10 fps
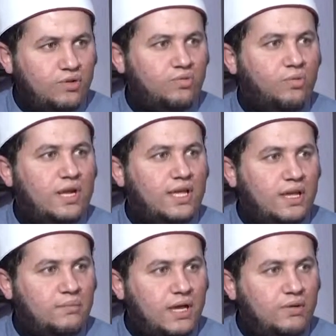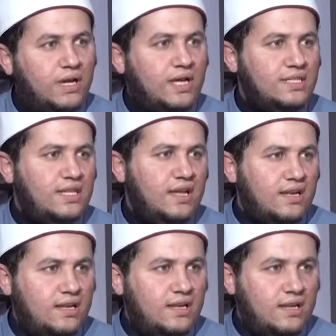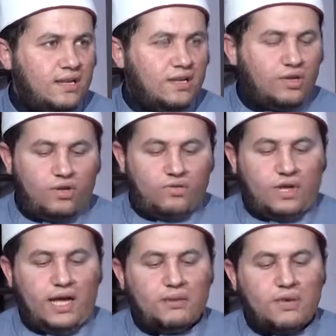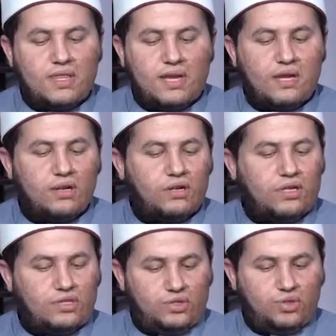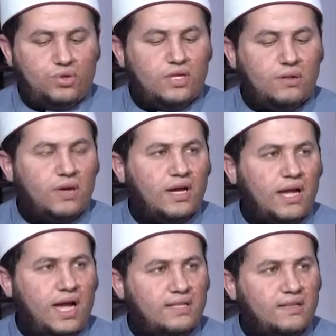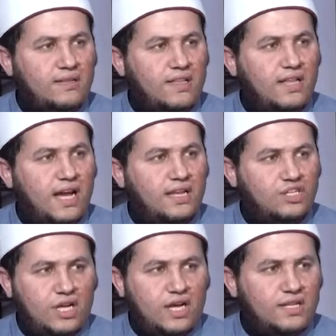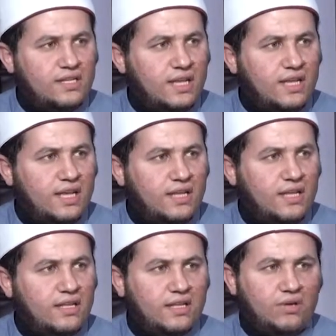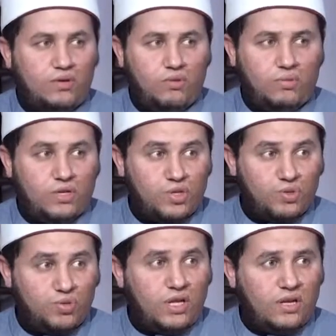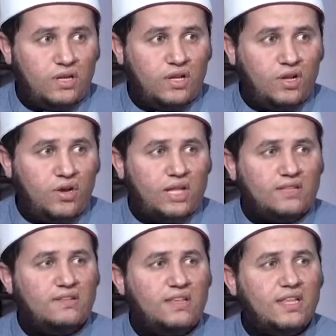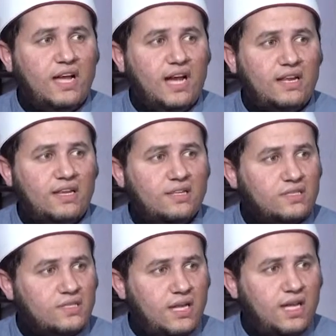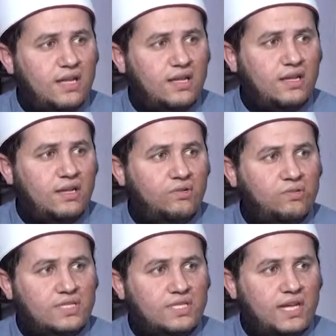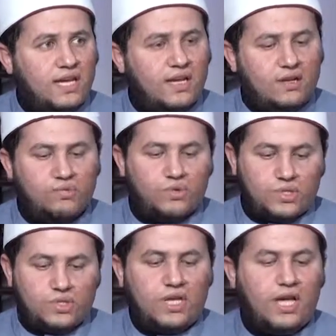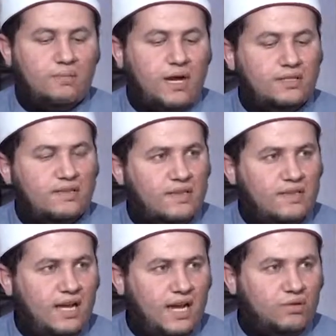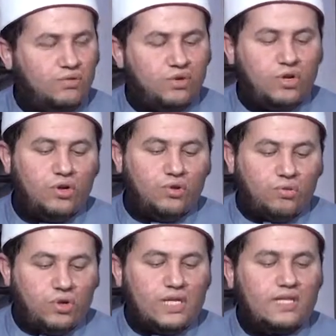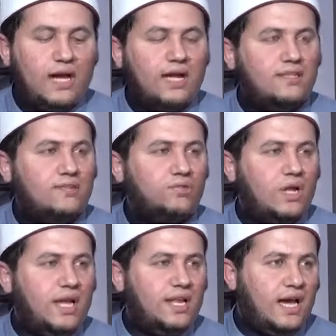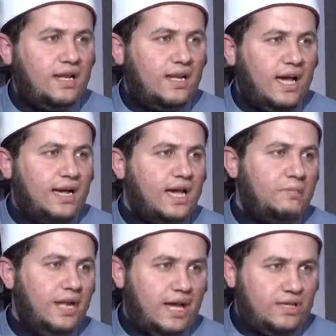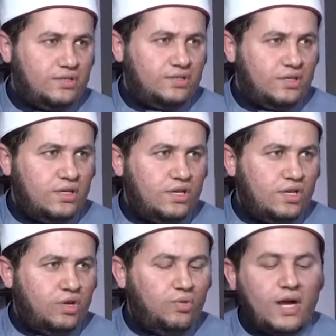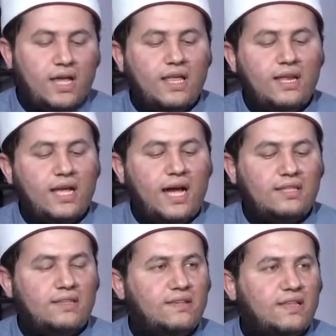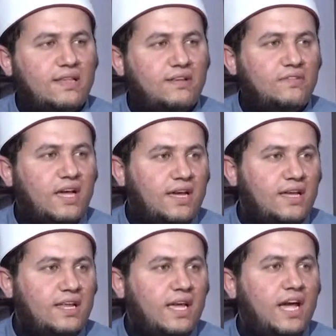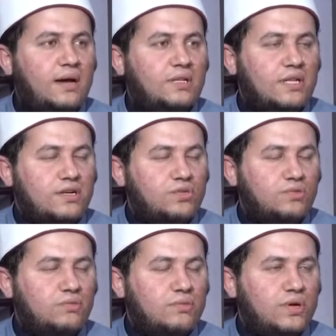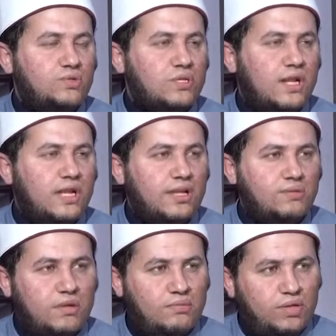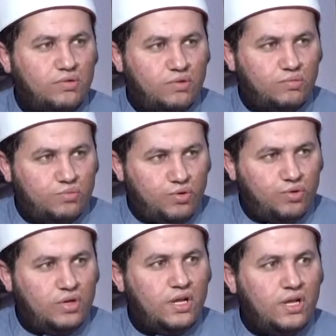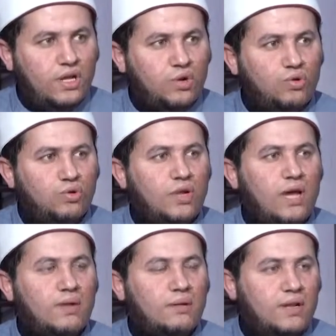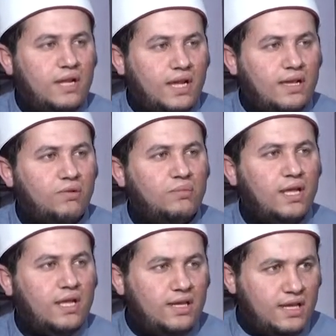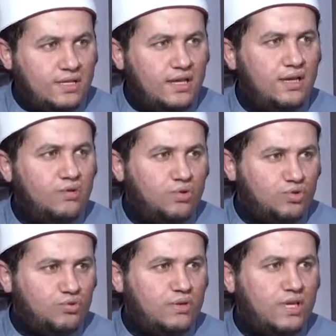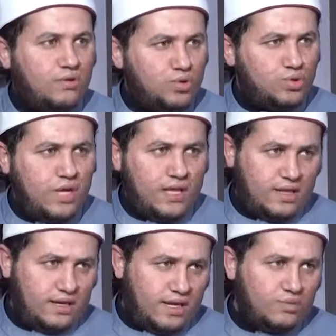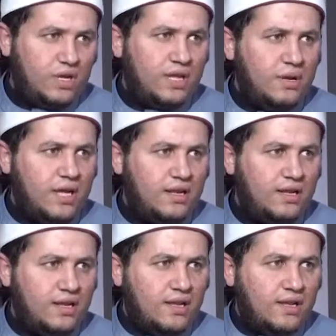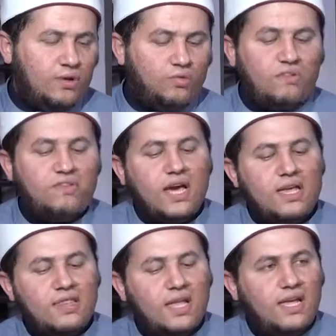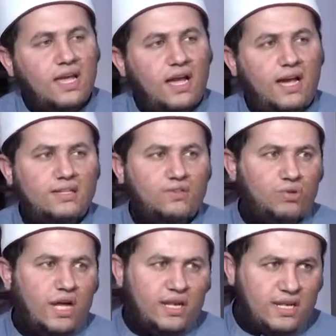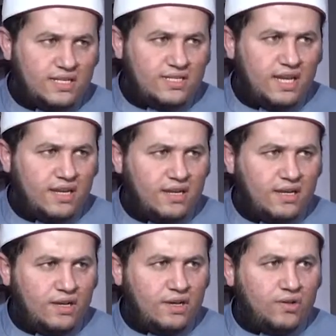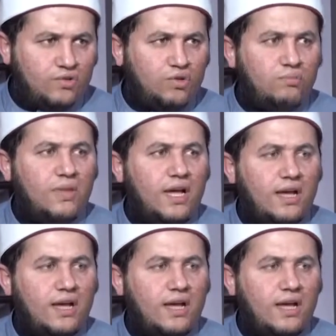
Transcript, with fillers: والإيمان والإحسان نعم فيعني مثلا سورة البقرة حدثتنا عن شهادة أن لا إله إلا الله وأن محمد رسول الله حدثتنا عن الصلاة, الصلاة والزكاة والصيام حدثتنا عنه نعم. وتتحدث الآن عن أحكام الحج نعم. وكذلك حدثتنا في آخرها آمن الرسول بما أنزل إليه من ربه والمؤمنون كل آمن بالله وملائكته وكتبه ورسله هذه أركان الإيمان الإيمان وفي أثنائها حديث عن الإحسان نعم. ثم